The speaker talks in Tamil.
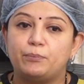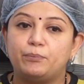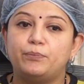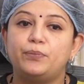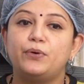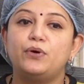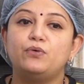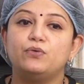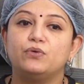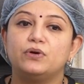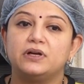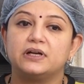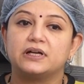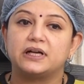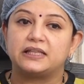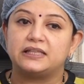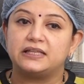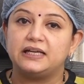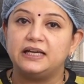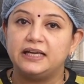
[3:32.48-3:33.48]
எப்போ
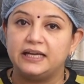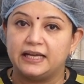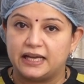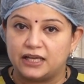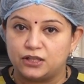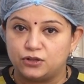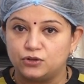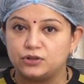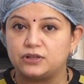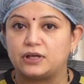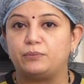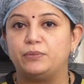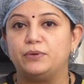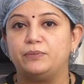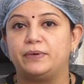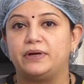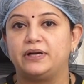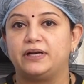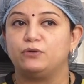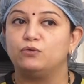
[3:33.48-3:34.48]
உங்களுக்கு அதில் நீங்கள் ஏதோ
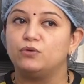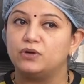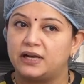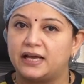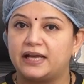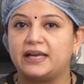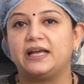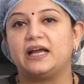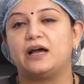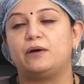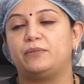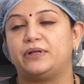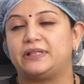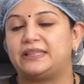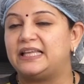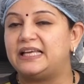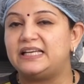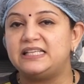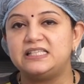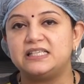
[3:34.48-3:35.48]
தப்பு பண்ணுறீங்க உங்களை
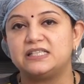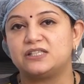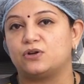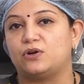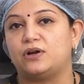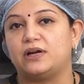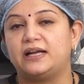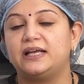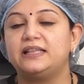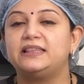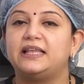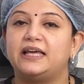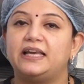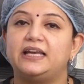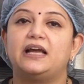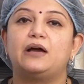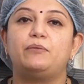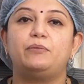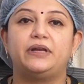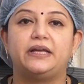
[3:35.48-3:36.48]
அறியாமல் தெரிஞ்சு சொல்லலை
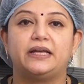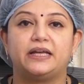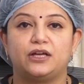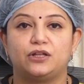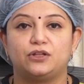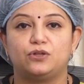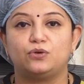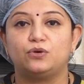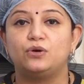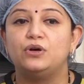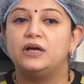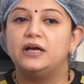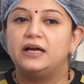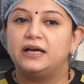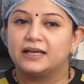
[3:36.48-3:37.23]
தெரியாமல் நீங்கள் ஏதோ